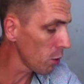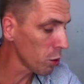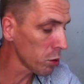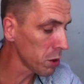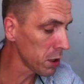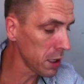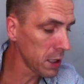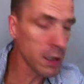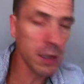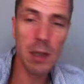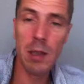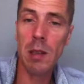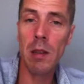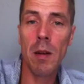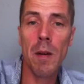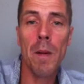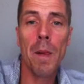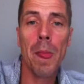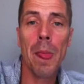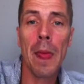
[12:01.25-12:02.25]
au 10,
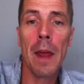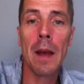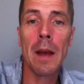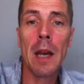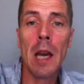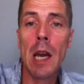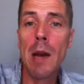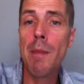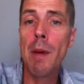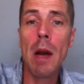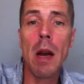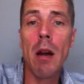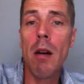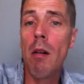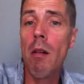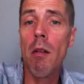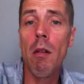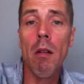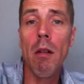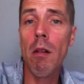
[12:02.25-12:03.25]
eh
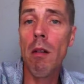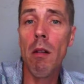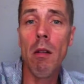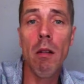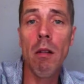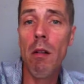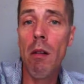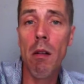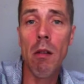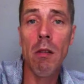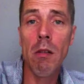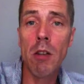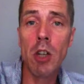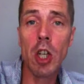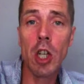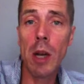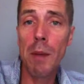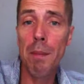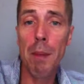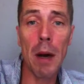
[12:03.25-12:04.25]
bien, euh,
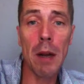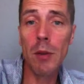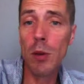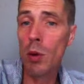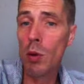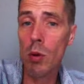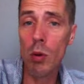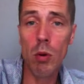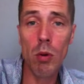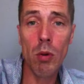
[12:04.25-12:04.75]
j'ai pas de,